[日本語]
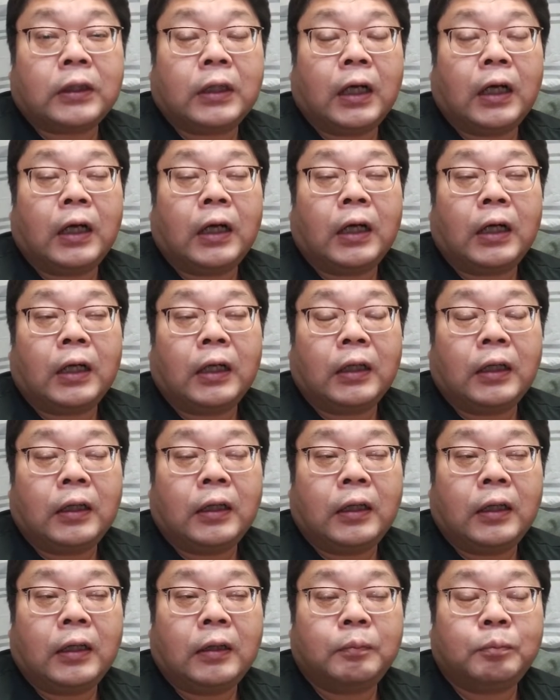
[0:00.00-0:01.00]
た
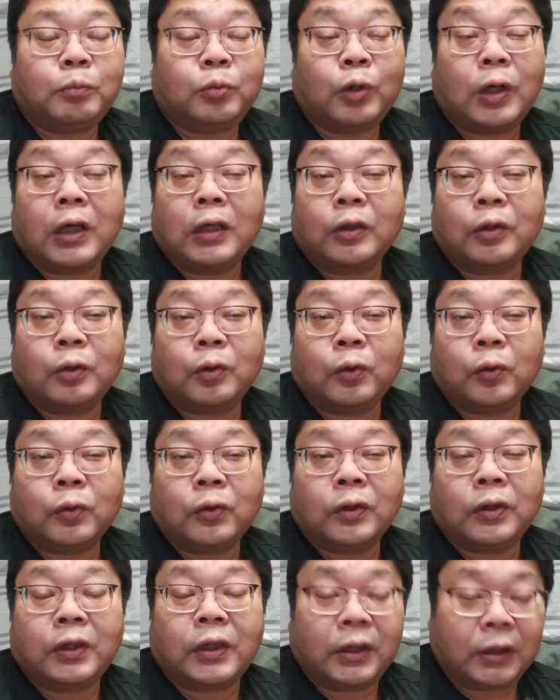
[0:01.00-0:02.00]

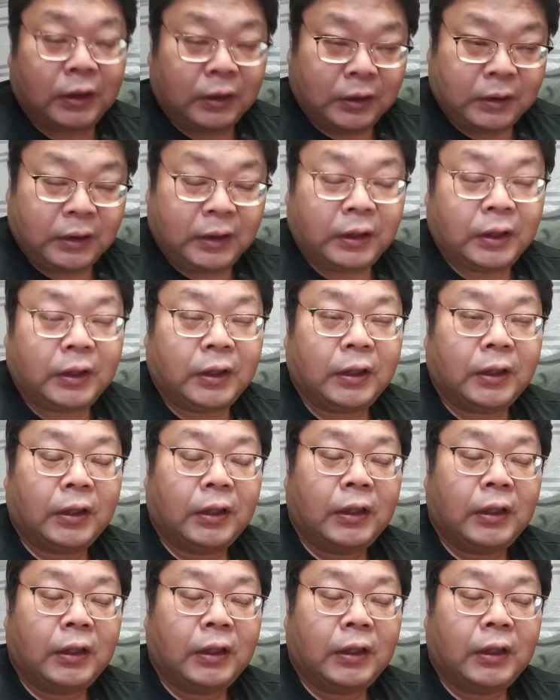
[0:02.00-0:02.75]
ブランドってですね、